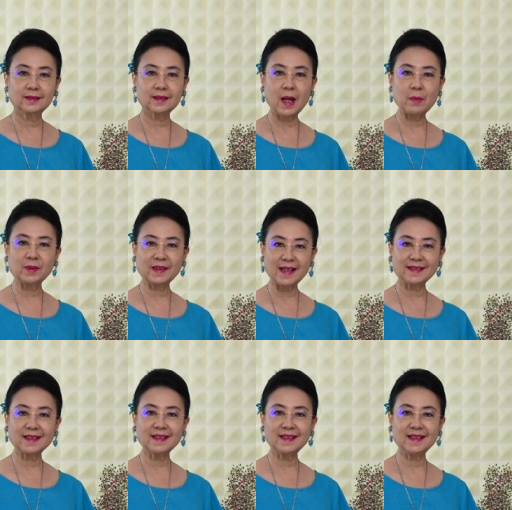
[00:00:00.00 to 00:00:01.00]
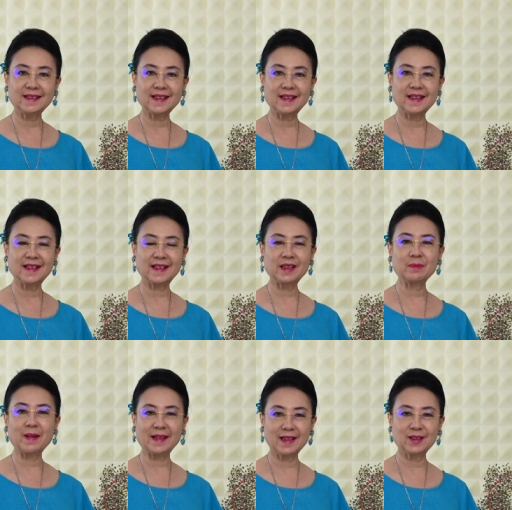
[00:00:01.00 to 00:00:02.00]
Selamat datang di channel
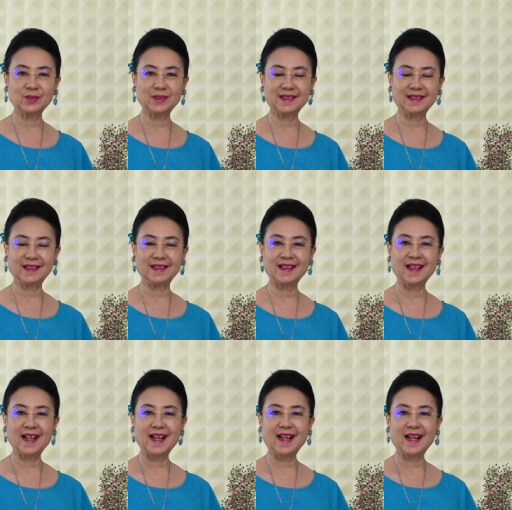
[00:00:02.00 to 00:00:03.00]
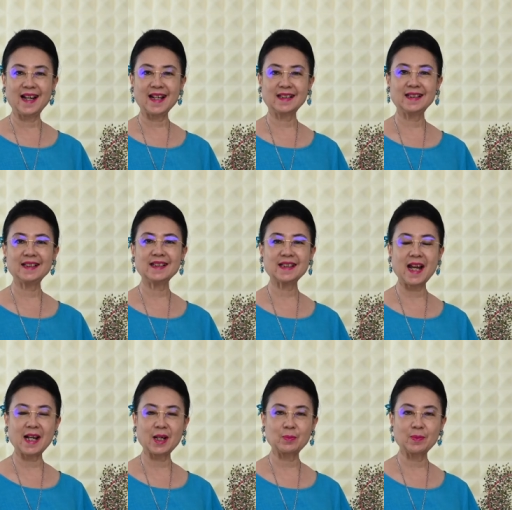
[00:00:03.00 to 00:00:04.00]
Ikebana Lucy. Hari ini
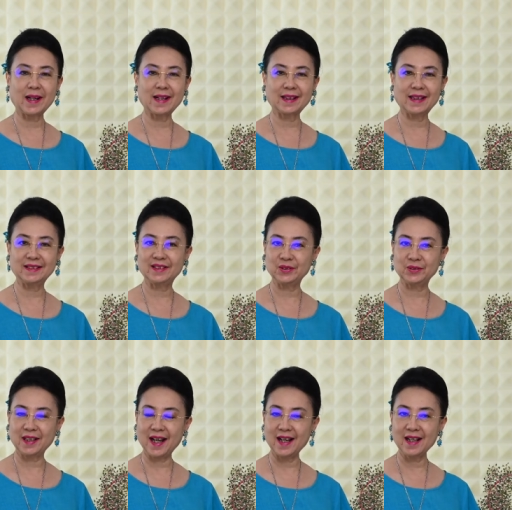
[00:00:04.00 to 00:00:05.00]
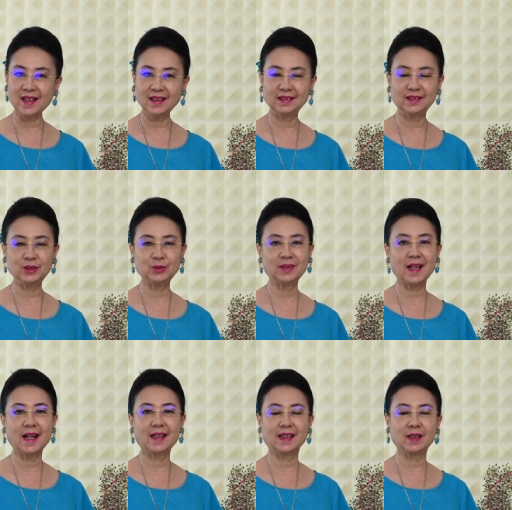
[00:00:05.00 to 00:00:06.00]
saya akan merangkai Jiuka,
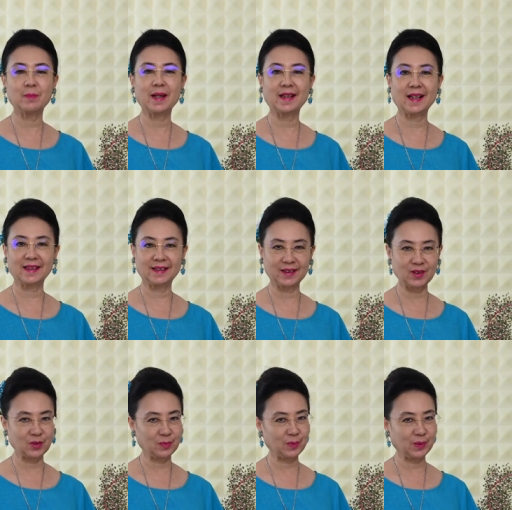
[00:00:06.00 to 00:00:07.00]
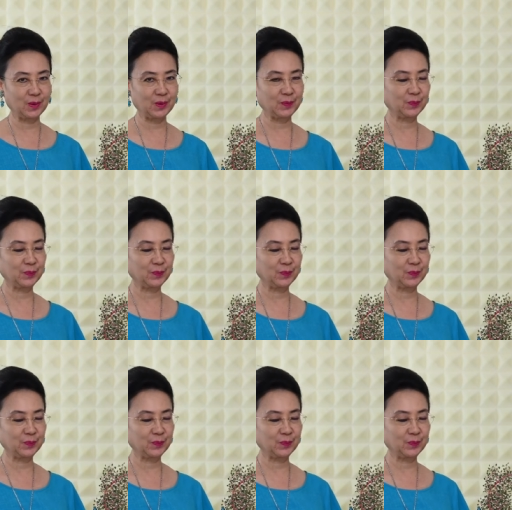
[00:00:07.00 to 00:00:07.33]
Jiuka Ikebana Ikenobo.